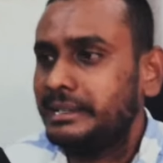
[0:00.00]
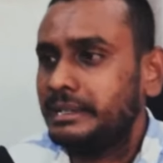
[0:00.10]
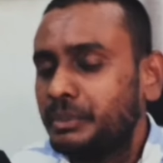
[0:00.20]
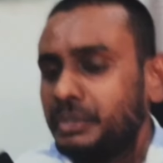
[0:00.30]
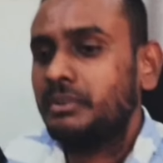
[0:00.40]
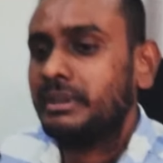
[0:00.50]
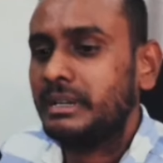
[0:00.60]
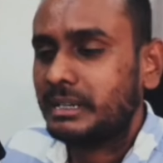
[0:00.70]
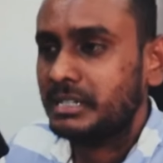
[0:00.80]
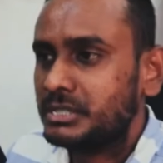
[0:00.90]
అండి ఇప్పుడు
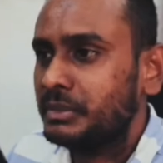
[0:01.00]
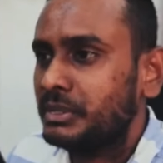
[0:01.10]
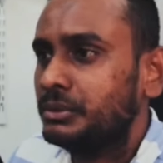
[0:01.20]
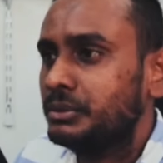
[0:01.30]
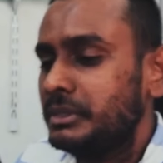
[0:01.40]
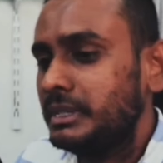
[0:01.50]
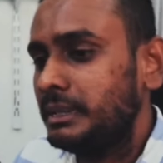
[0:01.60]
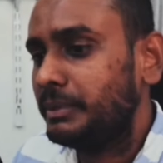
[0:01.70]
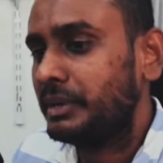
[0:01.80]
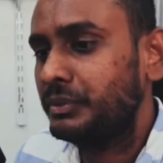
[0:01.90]
ఎవరైనా కస్టమర్ ఈ
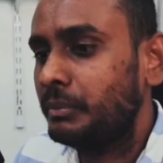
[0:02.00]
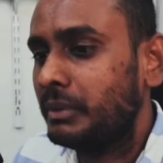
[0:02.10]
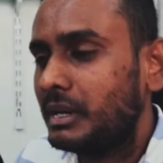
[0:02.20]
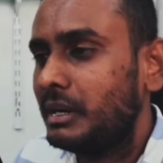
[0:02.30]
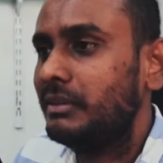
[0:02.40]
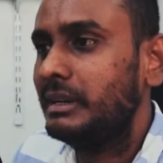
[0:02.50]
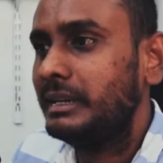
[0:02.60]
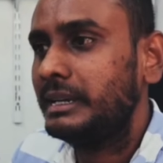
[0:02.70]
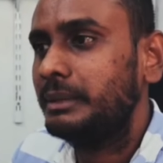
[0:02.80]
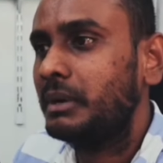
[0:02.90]
పర్ఫ్యూమ్ మాకు కావాలి
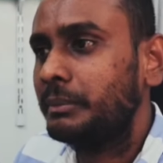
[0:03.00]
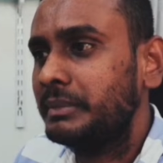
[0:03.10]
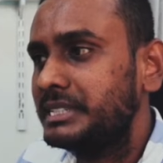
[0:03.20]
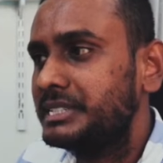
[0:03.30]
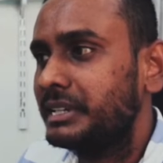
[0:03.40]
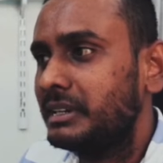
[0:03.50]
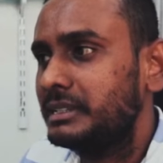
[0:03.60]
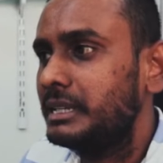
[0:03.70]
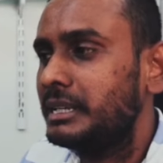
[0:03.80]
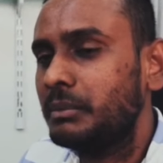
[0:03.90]
అని మాకు మెసేజ్
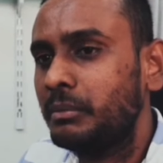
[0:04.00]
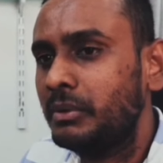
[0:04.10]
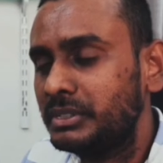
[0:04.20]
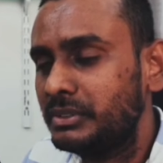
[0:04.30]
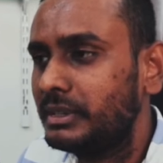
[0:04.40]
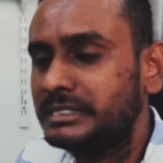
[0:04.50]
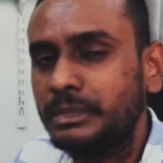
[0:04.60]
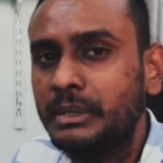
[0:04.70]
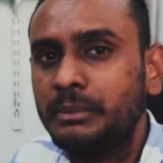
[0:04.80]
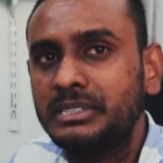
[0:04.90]
చేయగలిగితే నేను మా
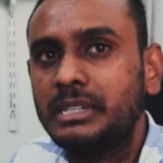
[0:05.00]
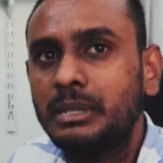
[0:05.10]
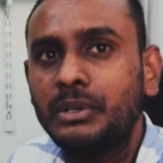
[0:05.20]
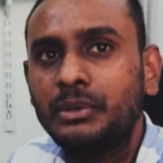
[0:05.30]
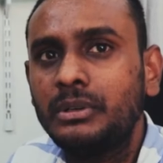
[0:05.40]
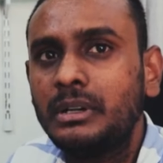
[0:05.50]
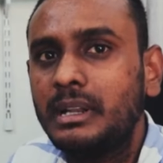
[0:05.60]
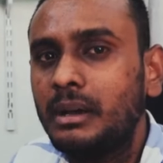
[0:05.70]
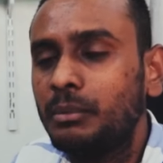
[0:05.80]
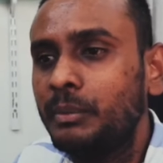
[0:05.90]
వాట్సాప్ నెంబర్ ఇస్తాను మీకు
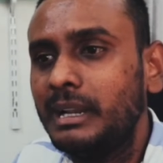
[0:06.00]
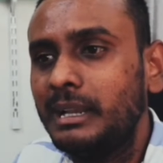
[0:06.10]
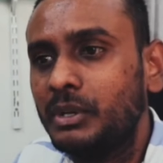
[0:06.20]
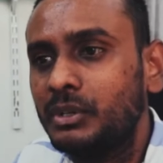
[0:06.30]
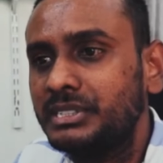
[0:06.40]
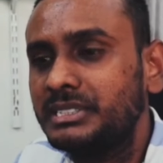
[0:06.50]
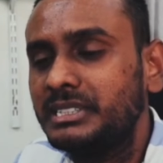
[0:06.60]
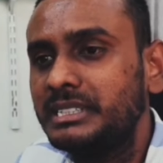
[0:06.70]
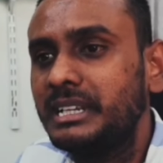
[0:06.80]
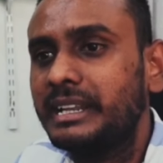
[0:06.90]
నా మొబైల్ నెంబర్
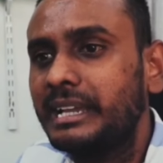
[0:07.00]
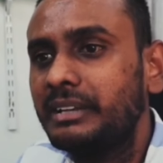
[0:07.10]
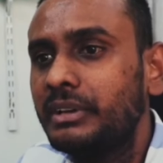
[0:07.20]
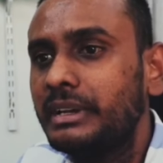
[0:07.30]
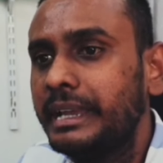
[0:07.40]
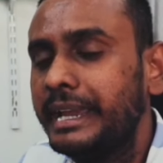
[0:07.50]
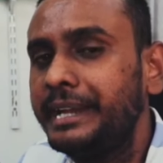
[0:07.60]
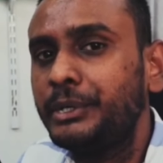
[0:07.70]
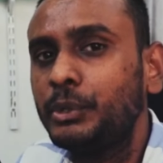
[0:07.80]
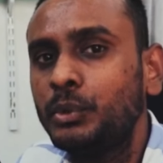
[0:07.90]
వచ్చేసి నైన్ వన్
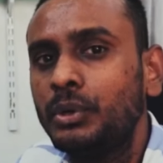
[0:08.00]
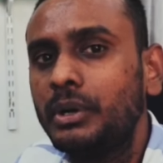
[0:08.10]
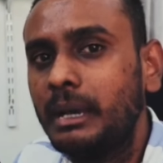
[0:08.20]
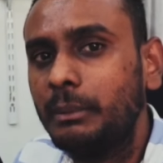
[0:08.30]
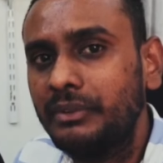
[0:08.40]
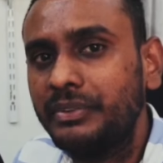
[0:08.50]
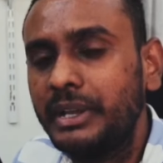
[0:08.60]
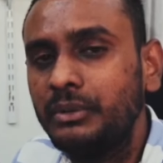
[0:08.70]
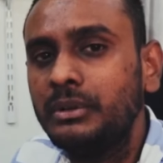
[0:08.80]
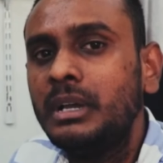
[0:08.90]
ఎయిట్ టూ డబల్
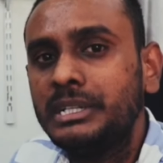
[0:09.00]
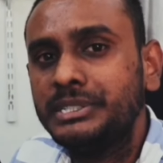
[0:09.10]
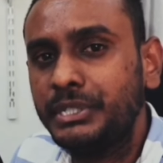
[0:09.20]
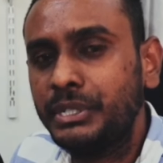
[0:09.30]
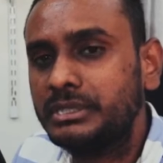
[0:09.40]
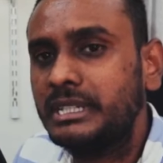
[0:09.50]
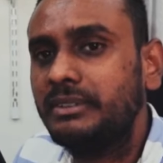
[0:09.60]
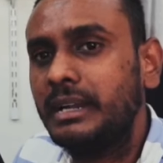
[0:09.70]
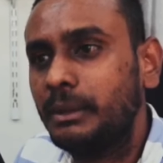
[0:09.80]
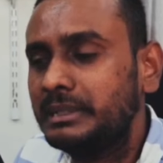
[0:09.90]
ఫైవ్ జీరో
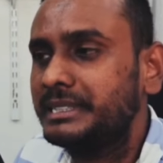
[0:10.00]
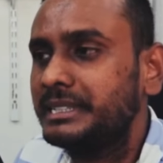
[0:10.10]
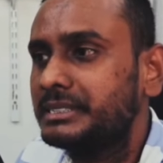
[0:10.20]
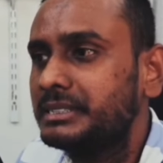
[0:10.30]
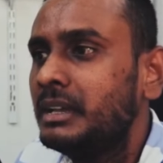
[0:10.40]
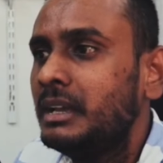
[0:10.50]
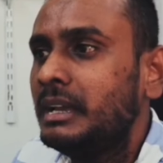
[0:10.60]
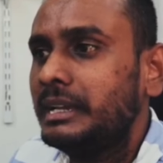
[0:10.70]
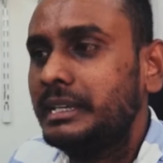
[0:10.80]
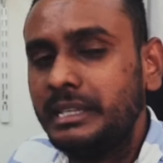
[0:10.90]
సెవెన్ డబల్ సిక్స్
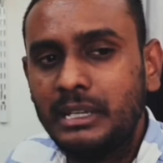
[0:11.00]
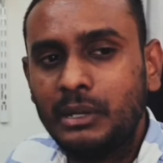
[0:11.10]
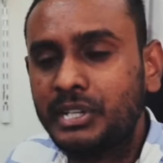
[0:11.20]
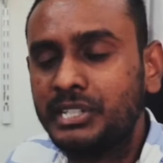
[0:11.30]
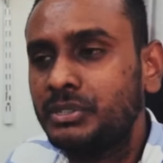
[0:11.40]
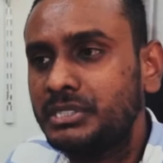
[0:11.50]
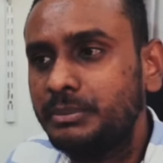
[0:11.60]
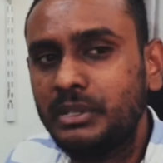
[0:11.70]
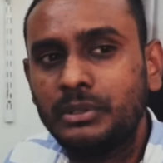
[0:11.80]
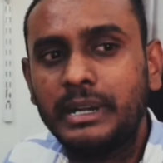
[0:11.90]
ఇది లొకేషన్ వచ్చి
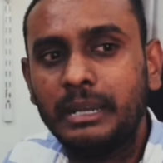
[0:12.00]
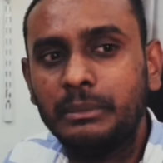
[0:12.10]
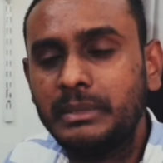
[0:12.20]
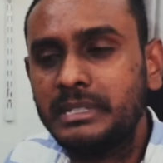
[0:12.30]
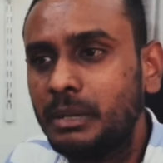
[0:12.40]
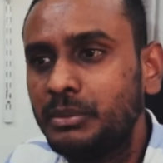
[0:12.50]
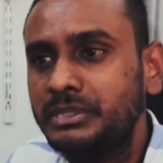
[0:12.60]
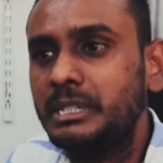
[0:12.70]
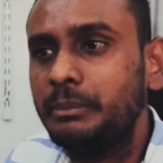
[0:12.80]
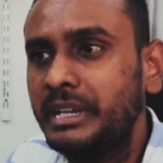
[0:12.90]
మీకు రెడ్ ఎంఎంఎస్
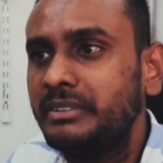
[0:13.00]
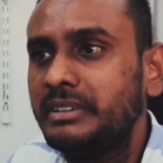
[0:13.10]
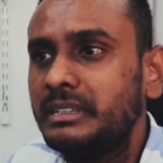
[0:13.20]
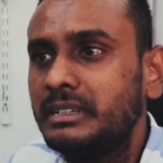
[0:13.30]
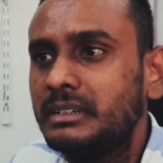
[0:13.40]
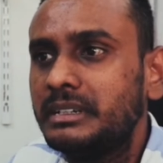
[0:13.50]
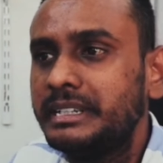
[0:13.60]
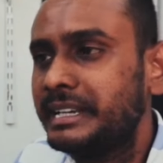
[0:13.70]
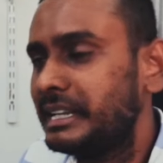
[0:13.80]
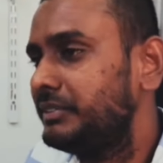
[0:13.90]
ఆపోజిట్ ఇది
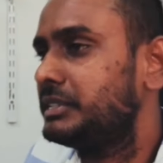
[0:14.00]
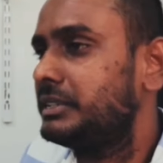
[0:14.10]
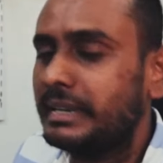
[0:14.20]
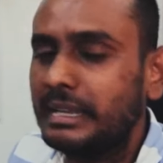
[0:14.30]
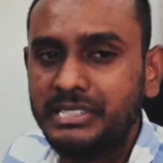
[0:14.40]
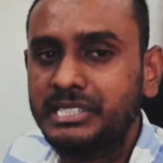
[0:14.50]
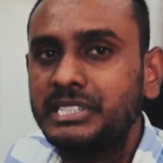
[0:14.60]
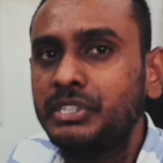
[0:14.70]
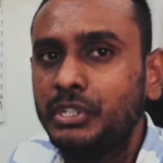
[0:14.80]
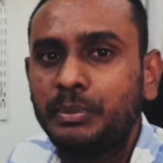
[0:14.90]
నియర్ రైల్వే రైల్వే
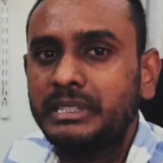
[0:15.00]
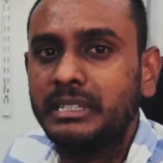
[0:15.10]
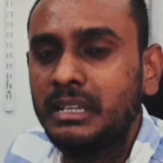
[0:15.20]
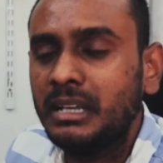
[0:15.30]
స్టేషన్ తిరుపతి